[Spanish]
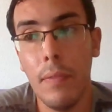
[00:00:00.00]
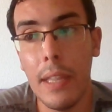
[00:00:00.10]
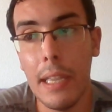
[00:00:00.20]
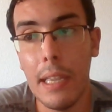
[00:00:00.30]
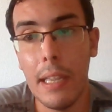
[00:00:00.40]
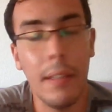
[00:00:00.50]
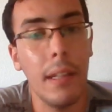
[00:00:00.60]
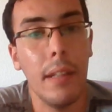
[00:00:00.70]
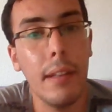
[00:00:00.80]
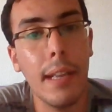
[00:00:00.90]
de,
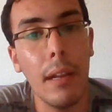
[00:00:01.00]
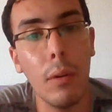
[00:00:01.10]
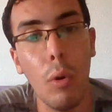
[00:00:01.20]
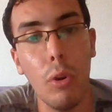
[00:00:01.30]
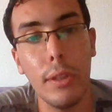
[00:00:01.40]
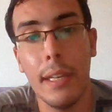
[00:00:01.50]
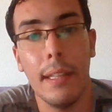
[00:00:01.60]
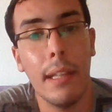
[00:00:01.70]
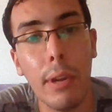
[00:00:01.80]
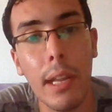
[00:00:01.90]
decir que el juego
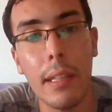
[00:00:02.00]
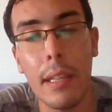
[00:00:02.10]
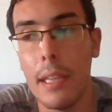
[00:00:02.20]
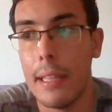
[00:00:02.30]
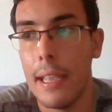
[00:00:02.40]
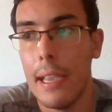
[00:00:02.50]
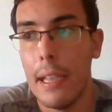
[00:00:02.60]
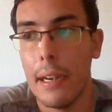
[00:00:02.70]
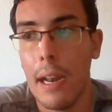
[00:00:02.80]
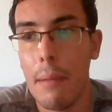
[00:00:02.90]
tiene downgrade y
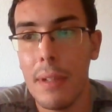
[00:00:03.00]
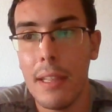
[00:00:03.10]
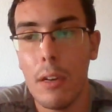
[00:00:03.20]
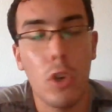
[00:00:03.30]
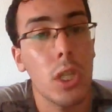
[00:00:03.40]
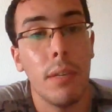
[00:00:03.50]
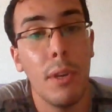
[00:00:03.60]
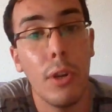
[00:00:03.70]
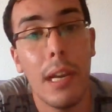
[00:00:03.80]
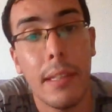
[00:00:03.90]
que realmente lo que se
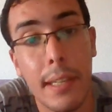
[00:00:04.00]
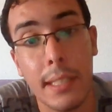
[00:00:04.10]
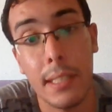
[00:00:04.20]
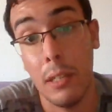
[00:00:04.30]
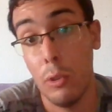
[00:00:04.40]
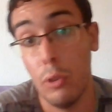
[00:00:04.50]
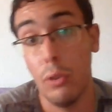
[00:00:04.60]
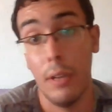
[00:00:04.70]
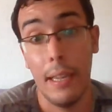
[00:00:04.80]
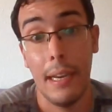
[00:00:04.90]
vio en el
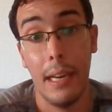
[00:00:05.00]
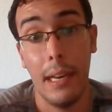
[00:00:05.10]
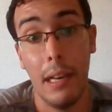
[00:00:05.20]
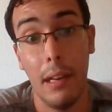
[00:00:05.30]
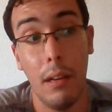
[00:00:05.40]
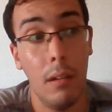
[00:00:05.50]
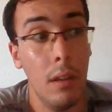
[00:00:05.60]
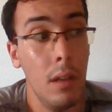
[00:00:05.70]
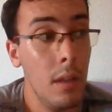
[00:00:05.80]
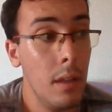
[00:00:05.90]
E3, en,
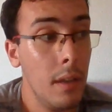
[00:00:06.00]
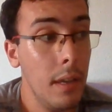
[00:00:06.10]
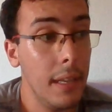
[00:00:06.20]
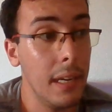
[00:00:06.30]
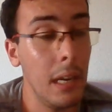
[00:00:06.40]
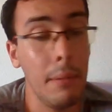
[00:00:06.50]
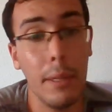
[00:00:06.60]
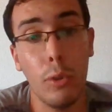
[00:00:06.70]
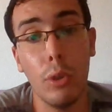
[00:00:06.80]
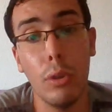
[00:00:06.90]
el,
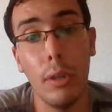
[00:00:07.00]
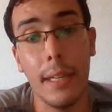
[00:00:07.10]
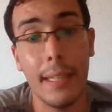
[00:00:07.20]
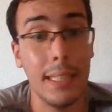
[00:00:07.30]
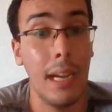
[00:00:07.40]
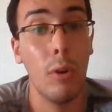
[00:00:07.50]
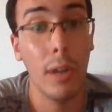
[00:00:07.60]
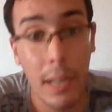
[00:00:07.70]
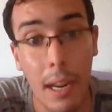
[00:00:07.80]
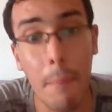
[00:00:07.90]
evento en el que sacaron
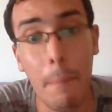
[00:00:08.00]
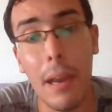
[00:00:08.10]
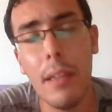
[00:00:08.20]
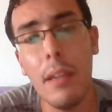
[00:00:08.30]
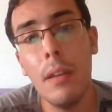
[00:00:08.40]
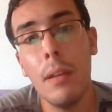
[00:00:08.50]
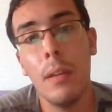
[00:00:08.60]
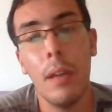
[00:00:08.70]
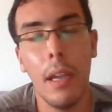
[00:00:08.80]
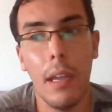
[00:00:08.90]
el gameplay,
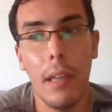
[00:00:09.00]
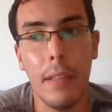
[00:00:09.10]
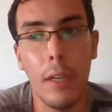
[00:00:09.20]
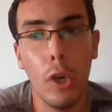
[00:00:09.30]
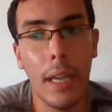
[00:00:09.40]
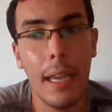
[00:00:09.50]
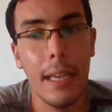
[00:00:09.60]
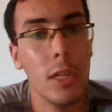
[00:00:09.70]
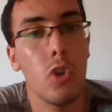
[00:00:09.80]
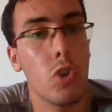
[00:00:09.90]
eh, digo
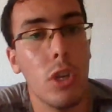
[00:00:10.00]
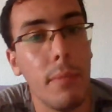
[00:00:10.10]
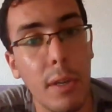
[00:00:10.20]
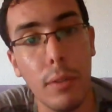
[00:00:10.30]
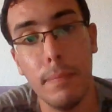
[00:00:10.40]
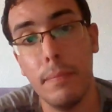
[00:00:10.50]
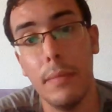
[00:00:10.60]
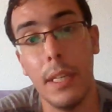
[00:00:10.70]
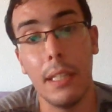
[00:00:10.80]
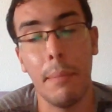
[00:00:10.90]
que eso no se vio.
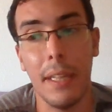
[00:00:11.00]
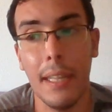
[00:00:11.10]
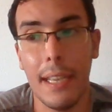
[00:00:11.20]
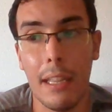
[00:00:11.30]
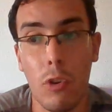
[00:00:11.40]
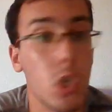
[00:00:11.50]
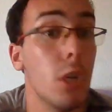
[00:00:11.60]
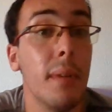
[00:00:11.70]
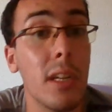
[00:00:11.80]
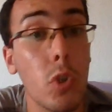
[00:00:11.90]
Directamente que no
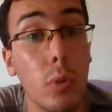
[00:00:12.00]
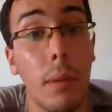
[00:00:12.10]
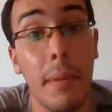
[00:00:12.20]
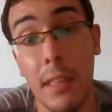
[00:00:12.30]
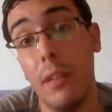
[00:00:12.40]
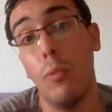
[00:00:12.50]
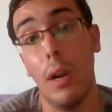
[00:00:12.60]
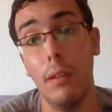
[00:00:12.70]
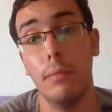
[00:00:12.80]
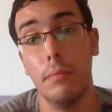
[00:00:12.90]
se ve absolutamente
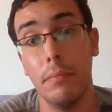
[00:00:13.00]
igual.